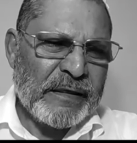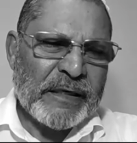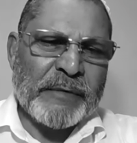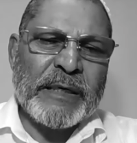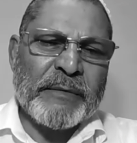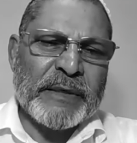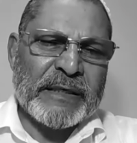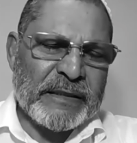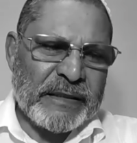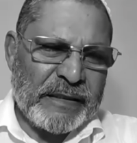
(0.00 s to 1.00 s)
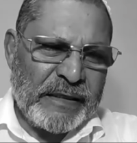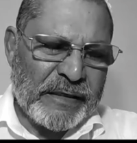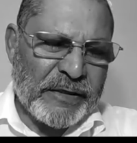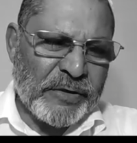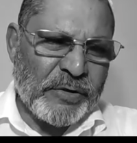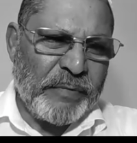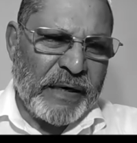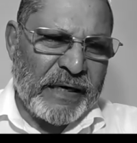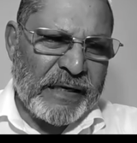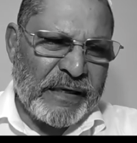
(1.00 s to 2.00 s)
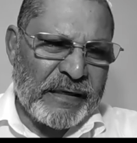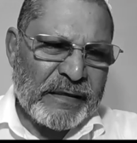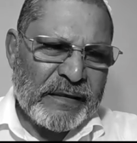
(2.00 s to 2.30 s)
कभी हमने किसी की लड़की को भगाया